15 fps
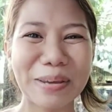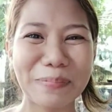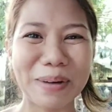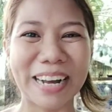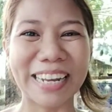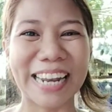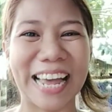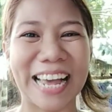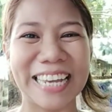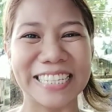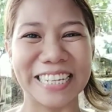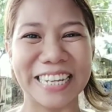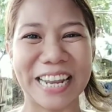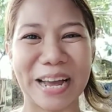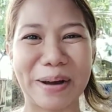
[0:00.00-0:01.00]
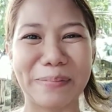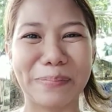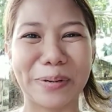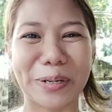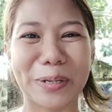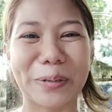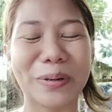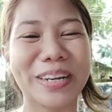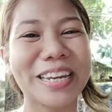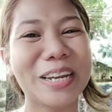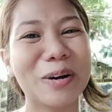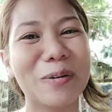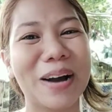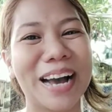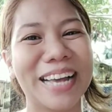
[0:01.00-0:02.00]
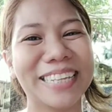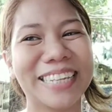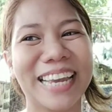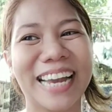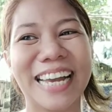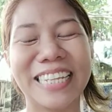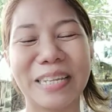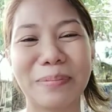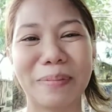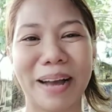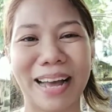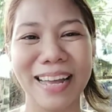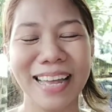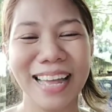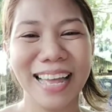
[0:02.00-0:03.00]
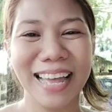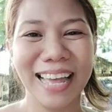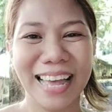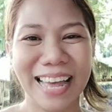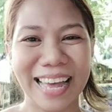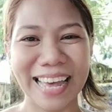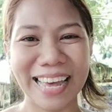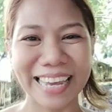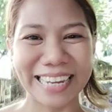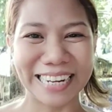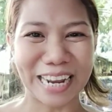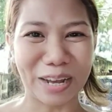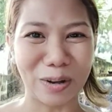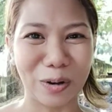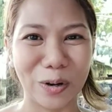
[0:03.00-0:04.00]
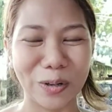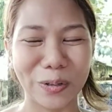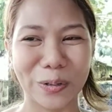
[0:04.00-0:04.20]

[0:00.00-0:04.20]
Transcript: Ibang klaseng number yung ginawa niya, di ba? Ay, nako.